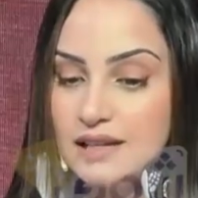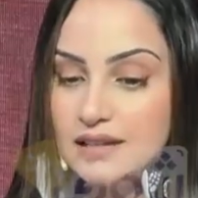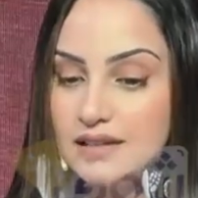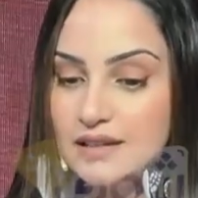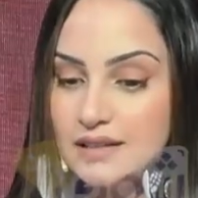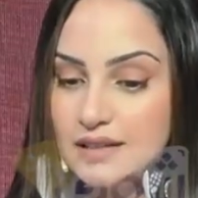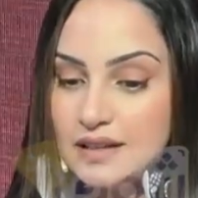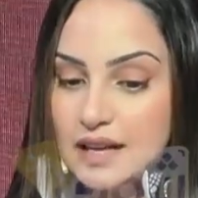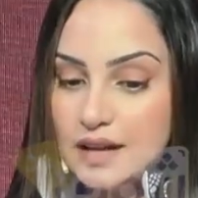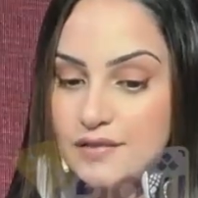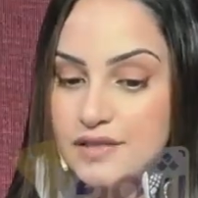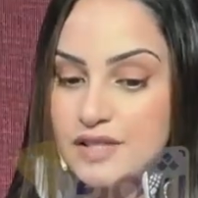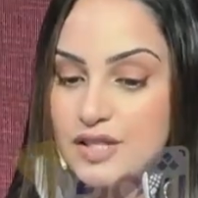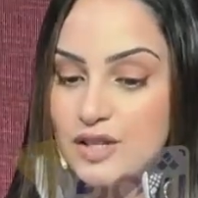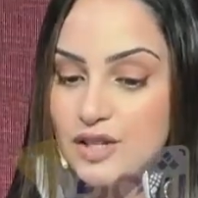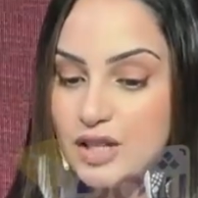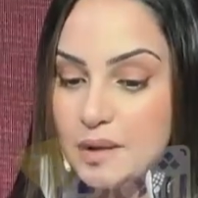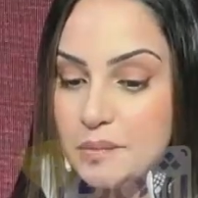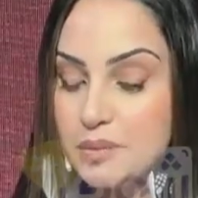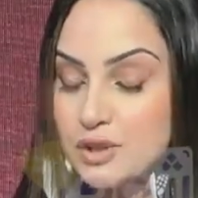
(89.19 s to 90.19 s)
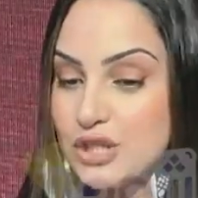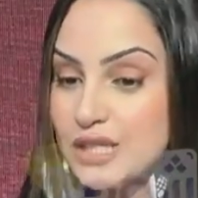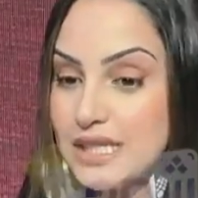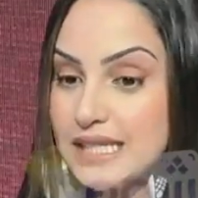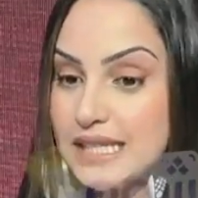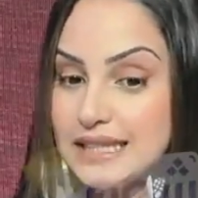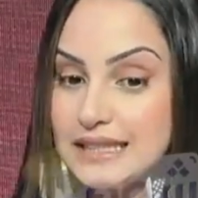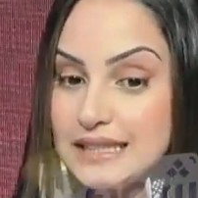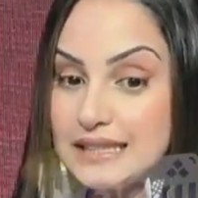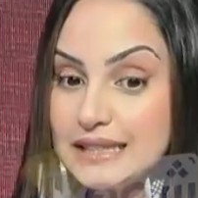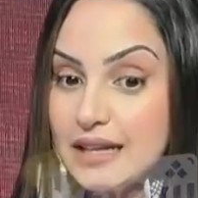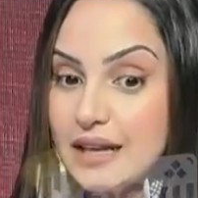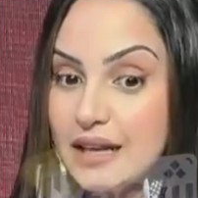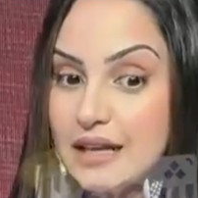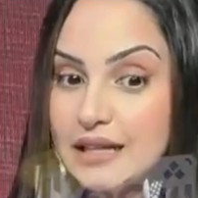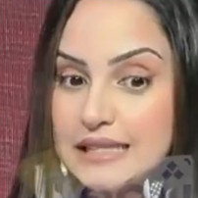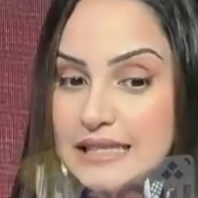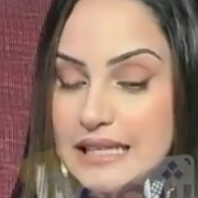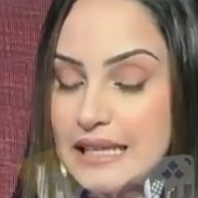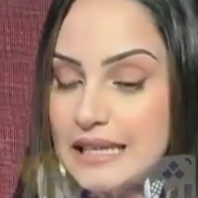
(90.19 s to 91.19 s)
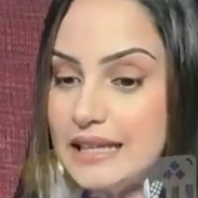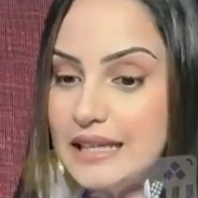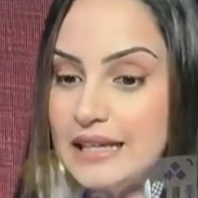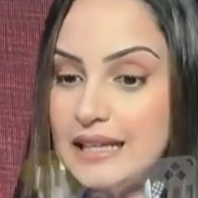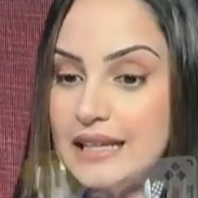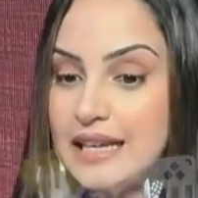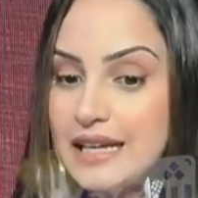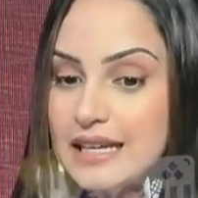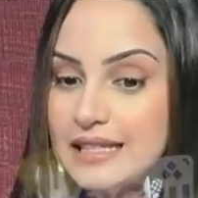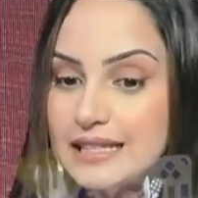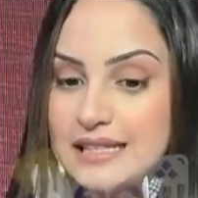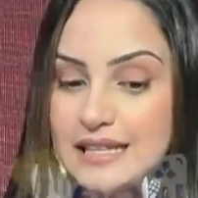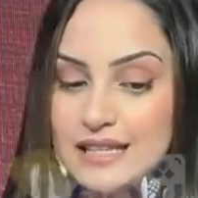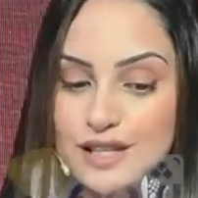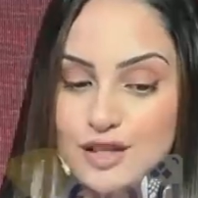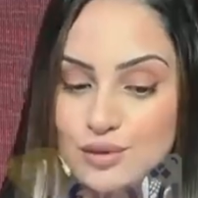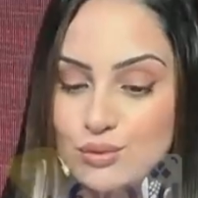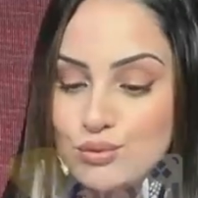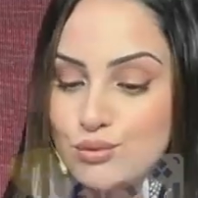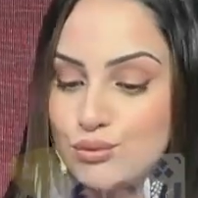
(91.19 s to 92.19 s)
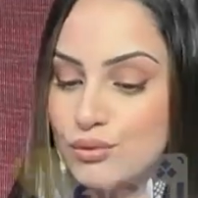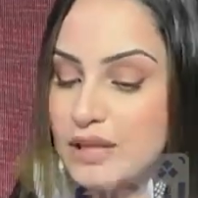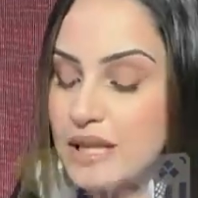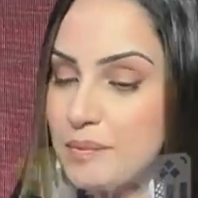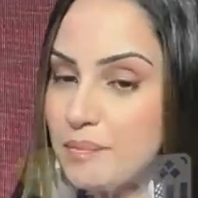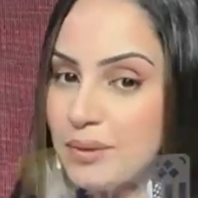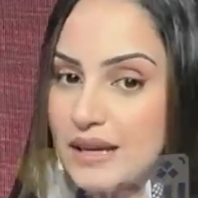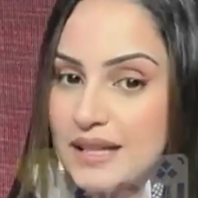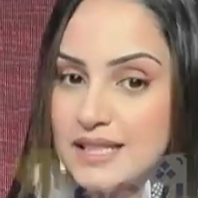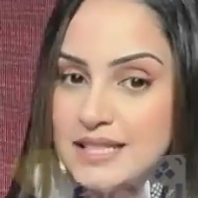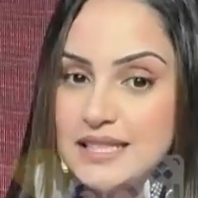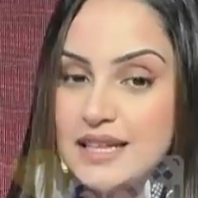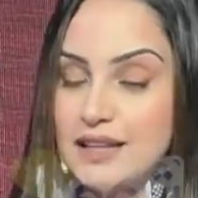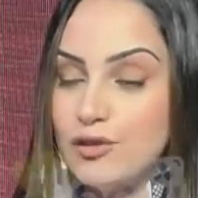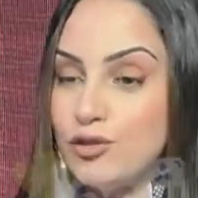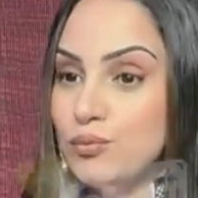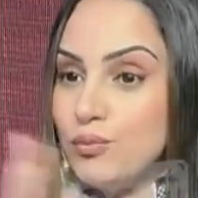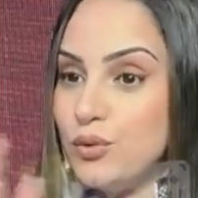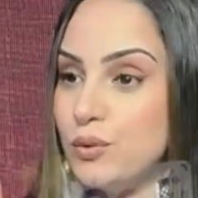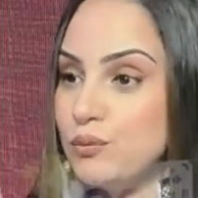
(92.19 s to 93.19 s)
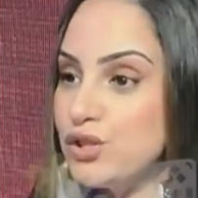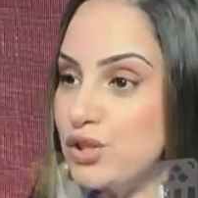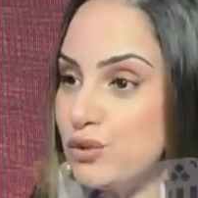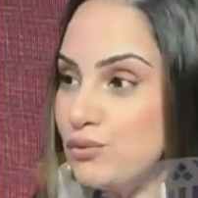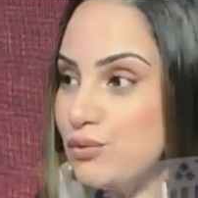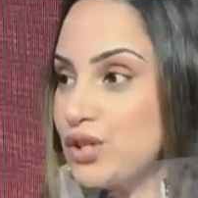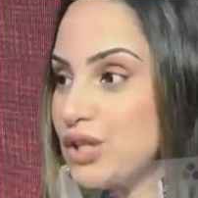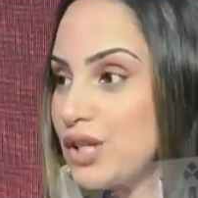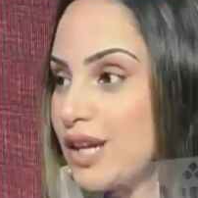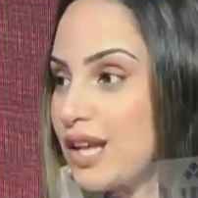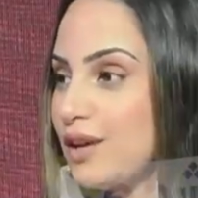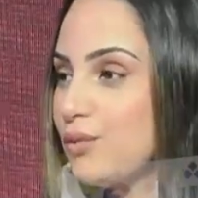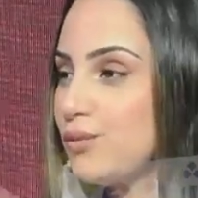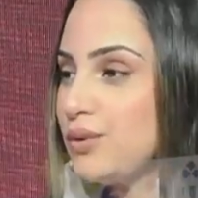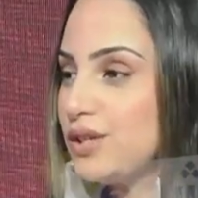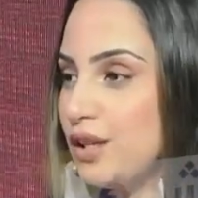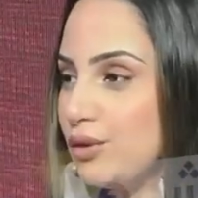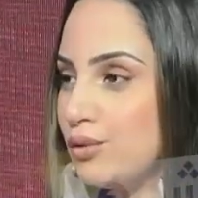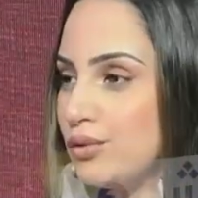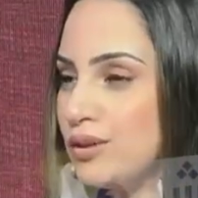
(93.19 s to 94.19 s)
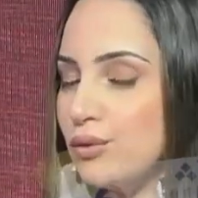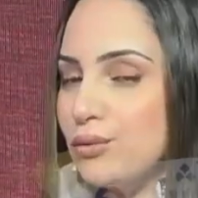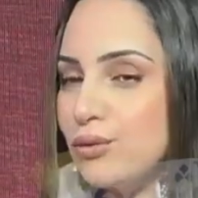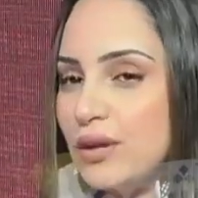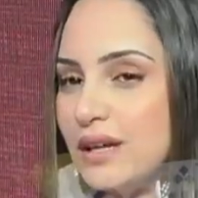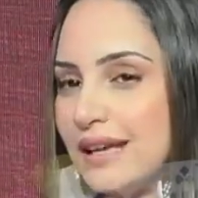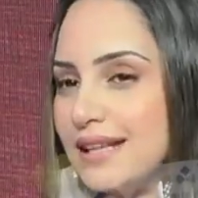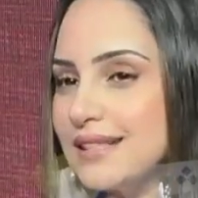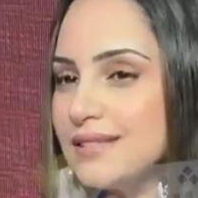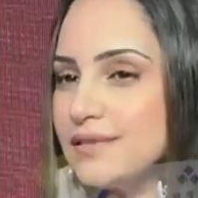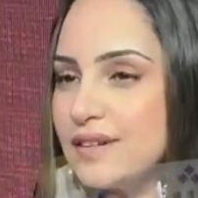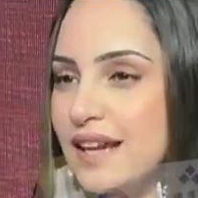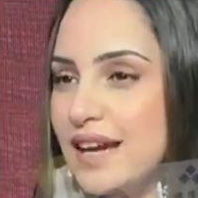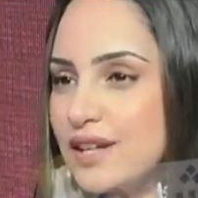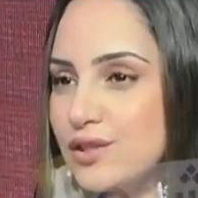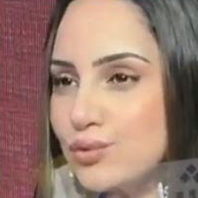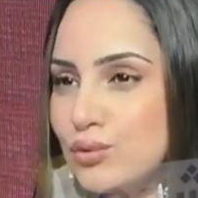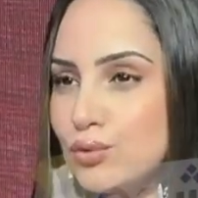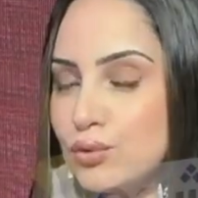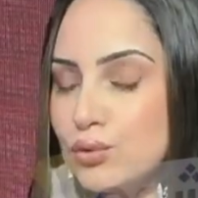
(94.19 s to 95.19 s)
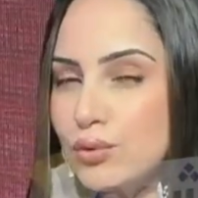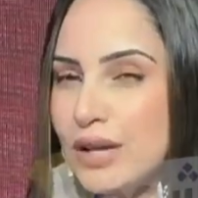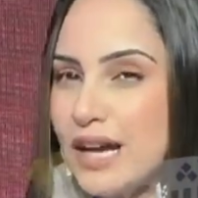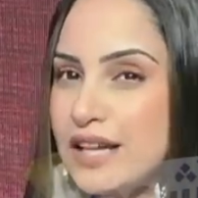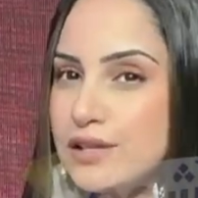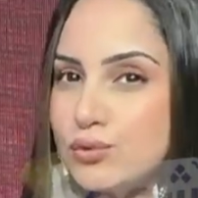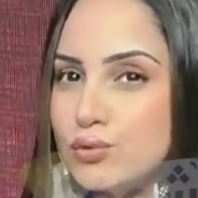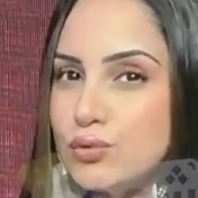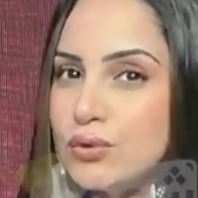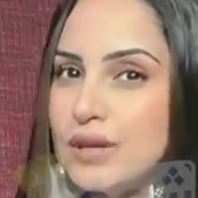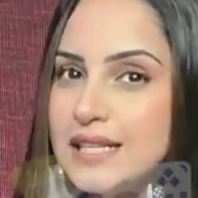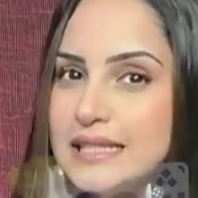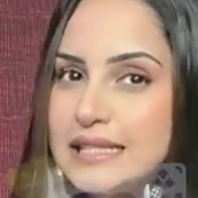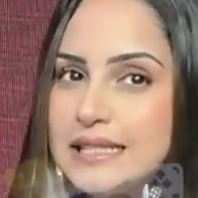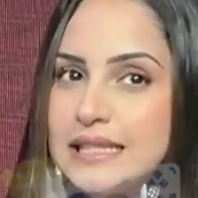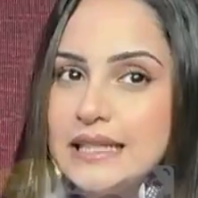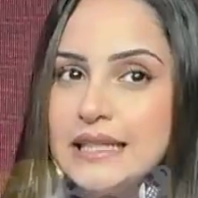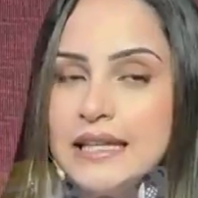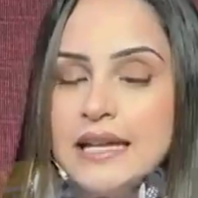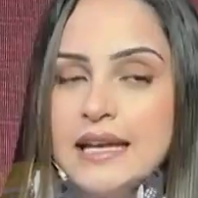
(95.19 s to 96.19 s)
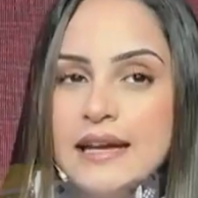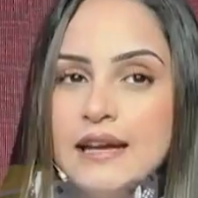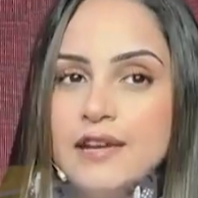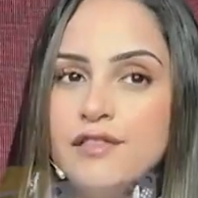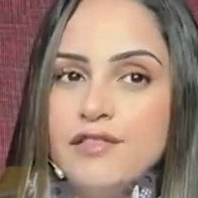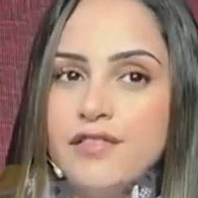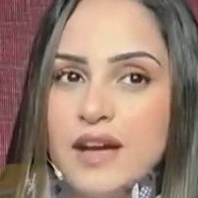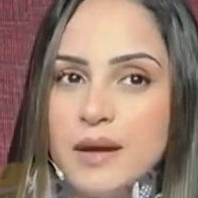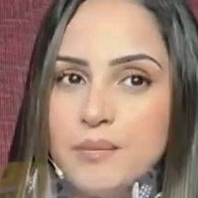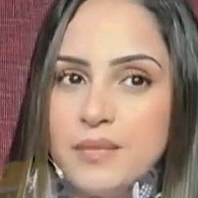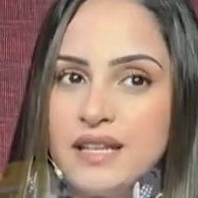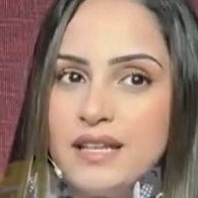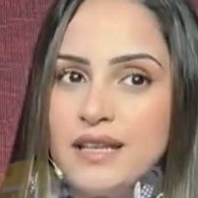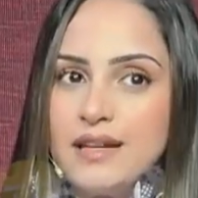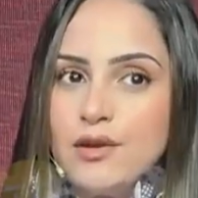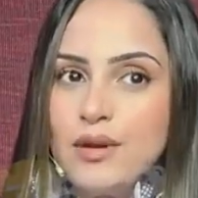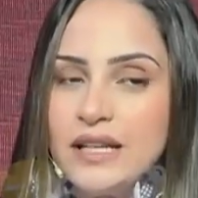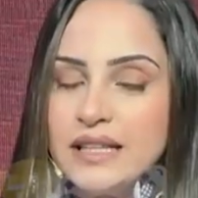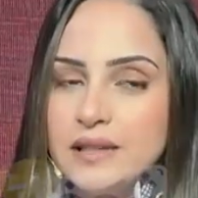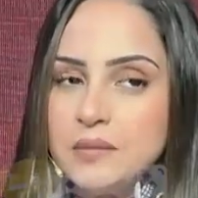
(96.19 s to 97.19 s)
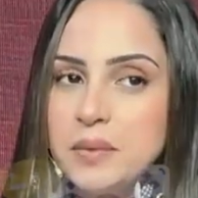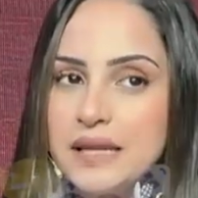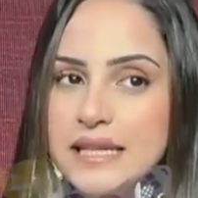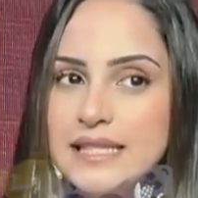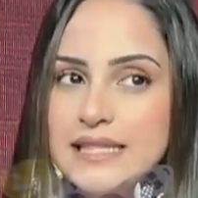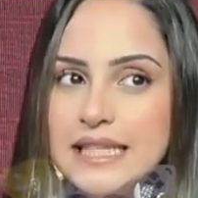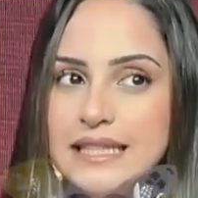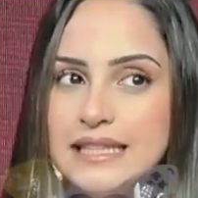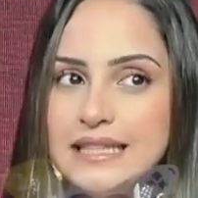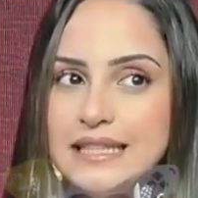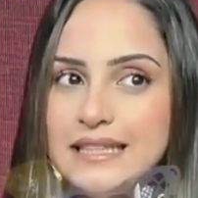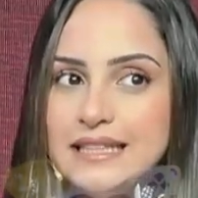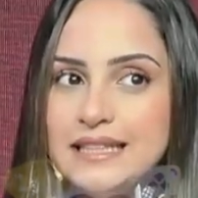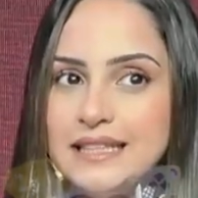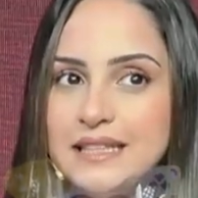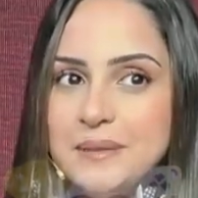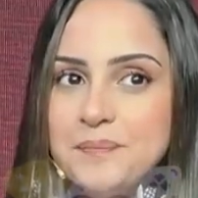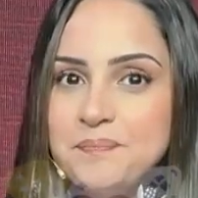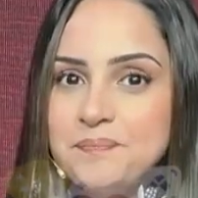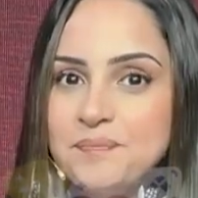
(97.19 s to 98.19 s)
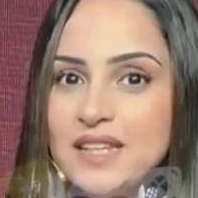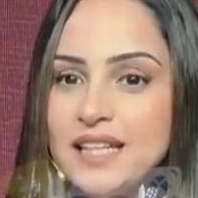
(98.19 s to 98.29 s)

للكافيتيريا باش نتغدى تي تيهزوا لي بلا ديالهم ويمشيو يجري ويضحكوا لي كانت في الهاي سكول والهاي سكول اصلا في امريكا واحد البلاصه اللي